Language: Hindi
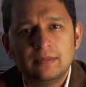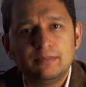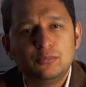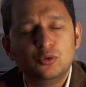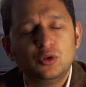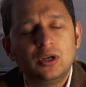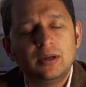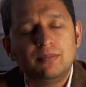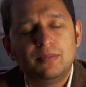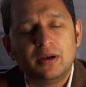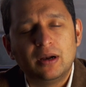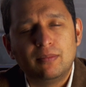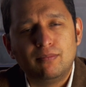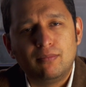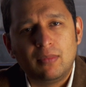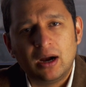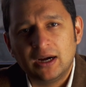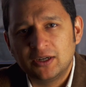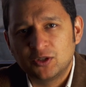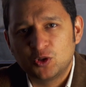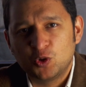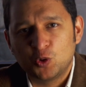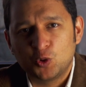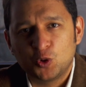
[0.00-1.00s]
पूरे
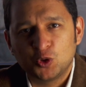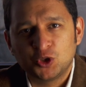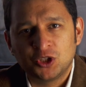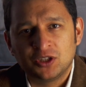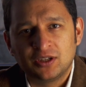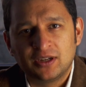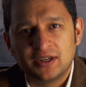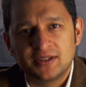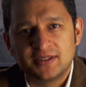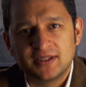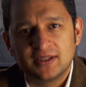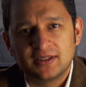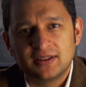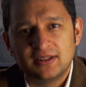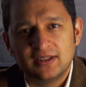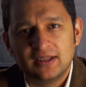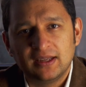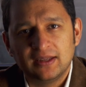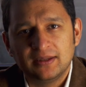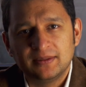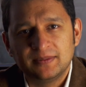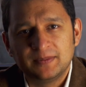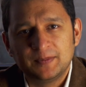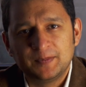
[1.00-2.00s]
ब्रह्मांड को रोशन कर सकती
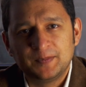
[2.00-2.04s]
है